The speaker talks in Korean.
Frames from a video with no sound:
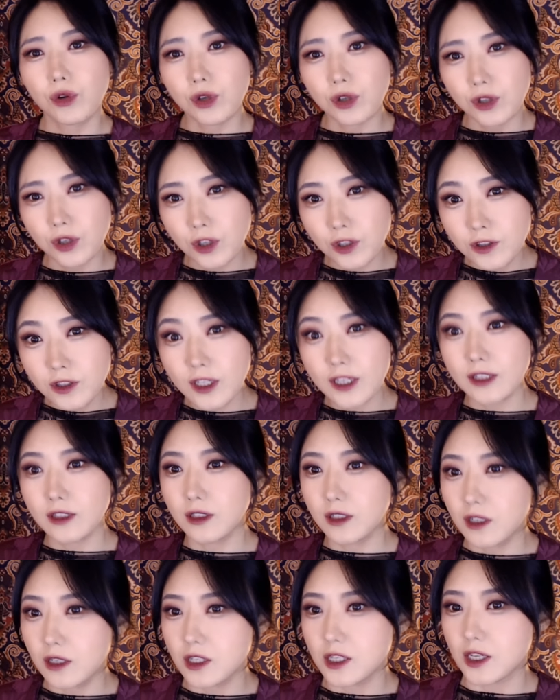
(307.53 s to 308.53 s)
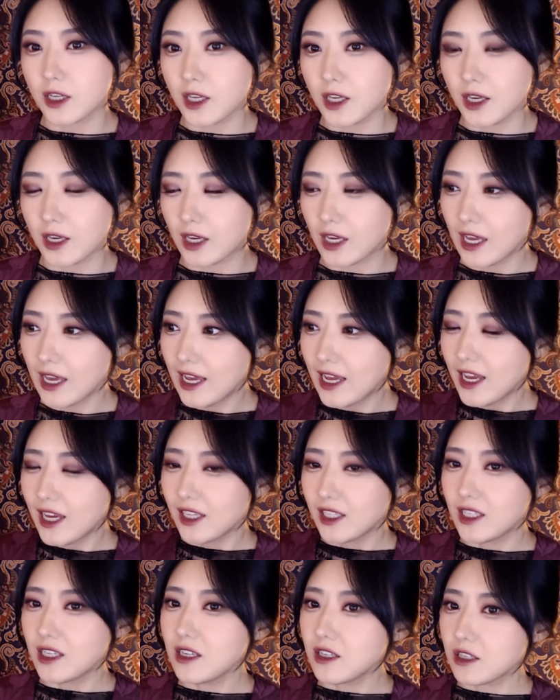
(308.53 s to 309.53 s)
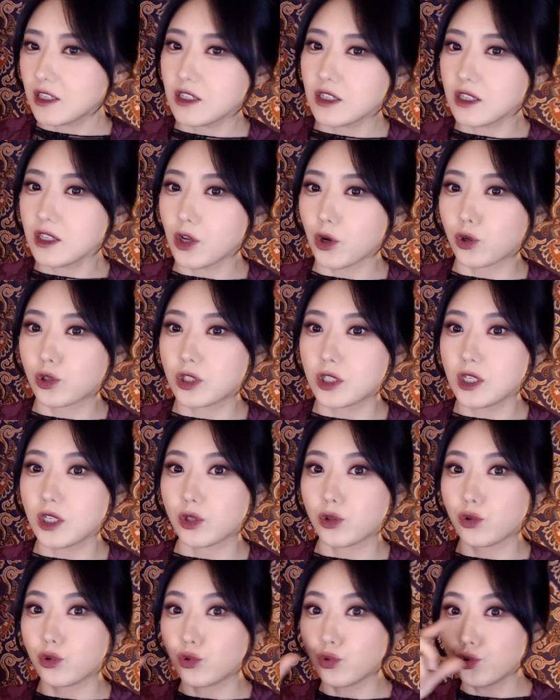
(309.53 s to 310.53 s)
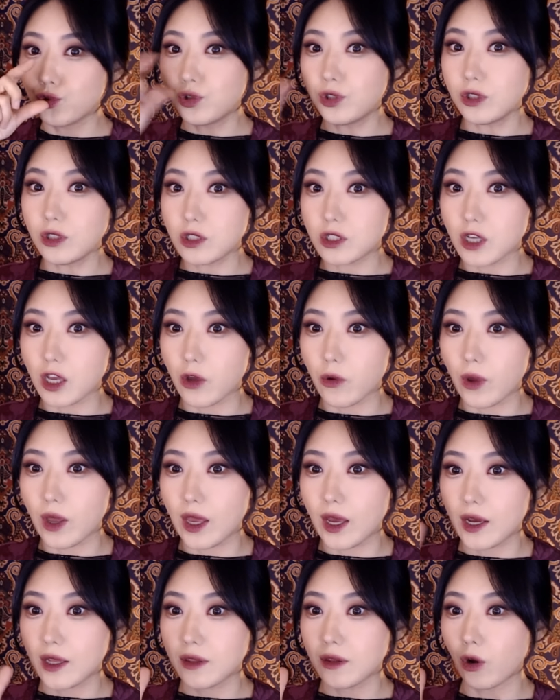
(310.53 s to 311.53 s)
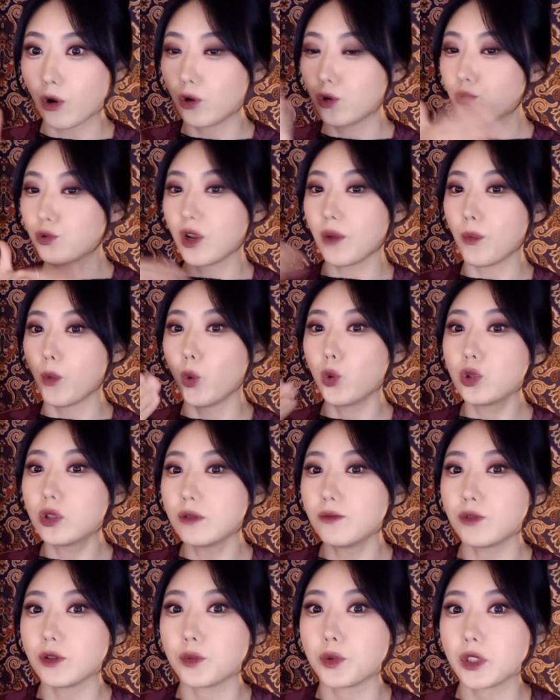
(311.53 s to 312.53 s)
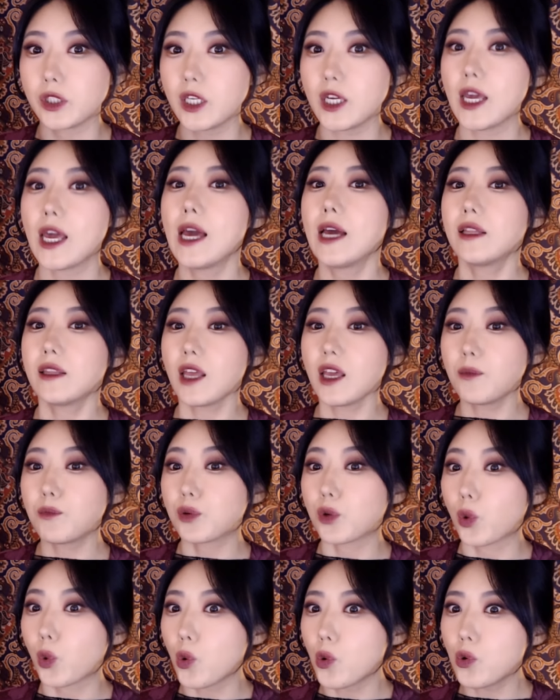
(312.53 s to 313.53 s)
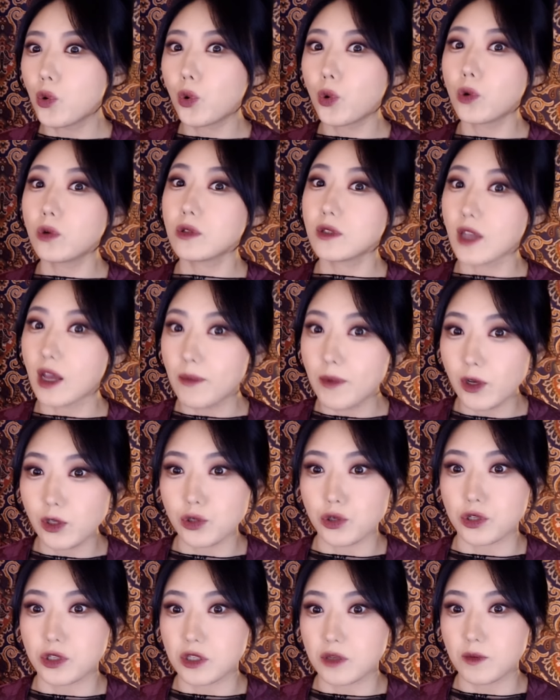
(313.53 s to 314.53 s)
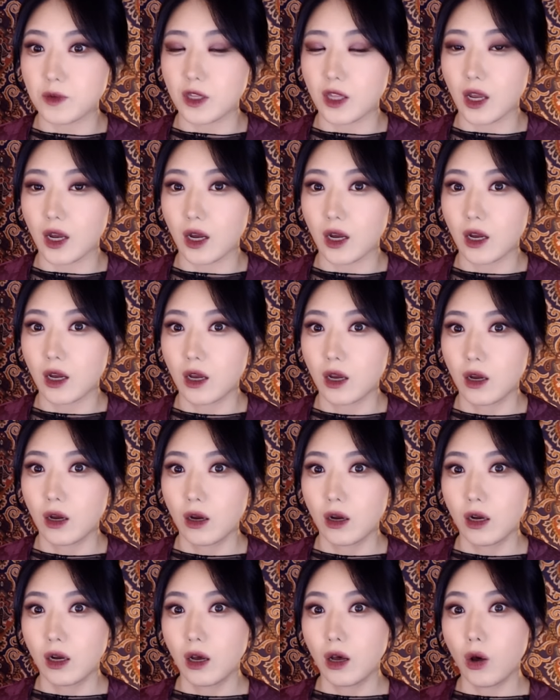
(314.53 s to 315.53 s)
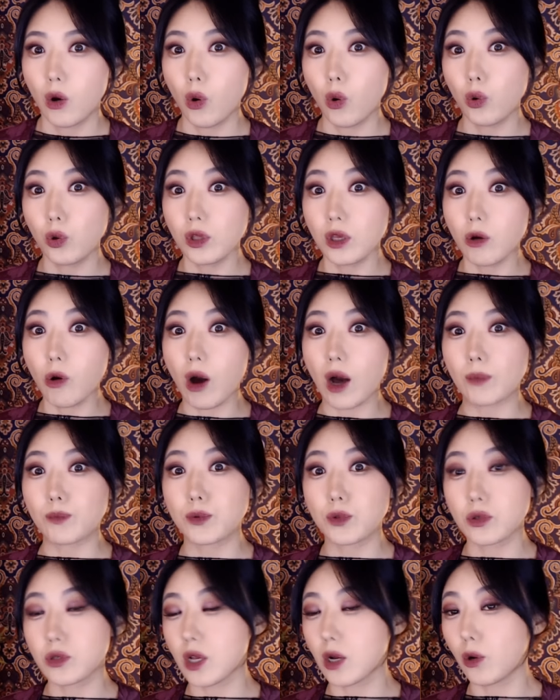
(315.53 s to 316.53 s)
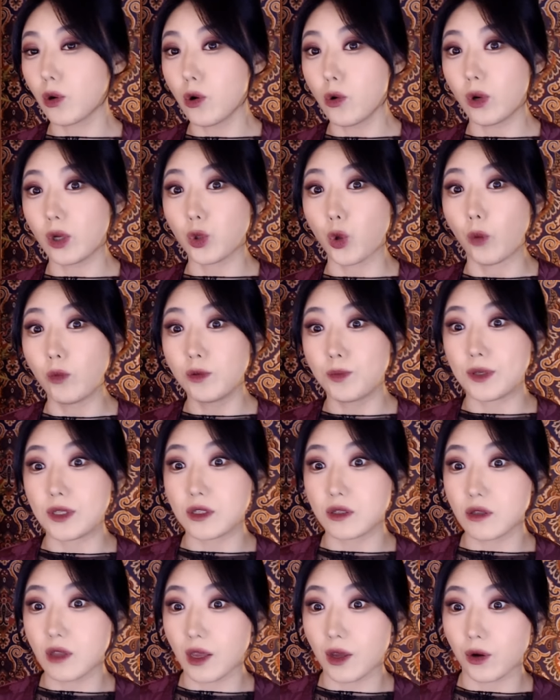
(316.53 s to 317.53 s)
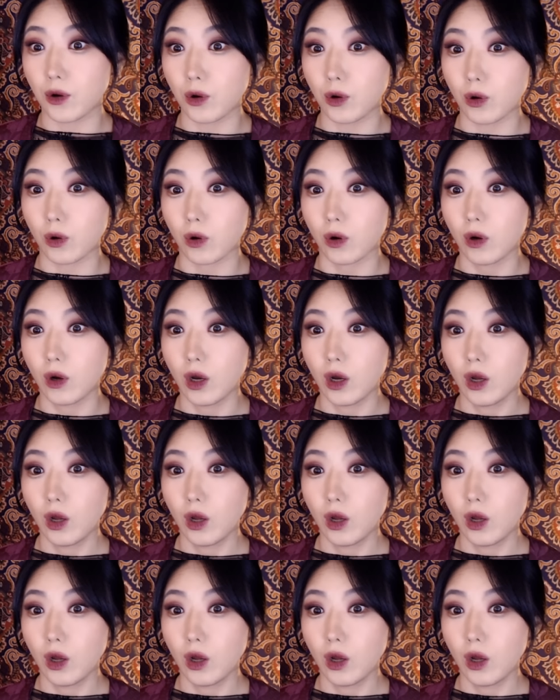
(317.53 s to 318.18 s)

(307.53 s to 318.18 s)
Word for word: 그런데 특징이 이 시신 역시 눈을 제외한 얼굴의 모든 부분이 테이프로 꽁꽁 싸며져 있습니다. 어, 이거 앞서 사건과 너무 비슷해요.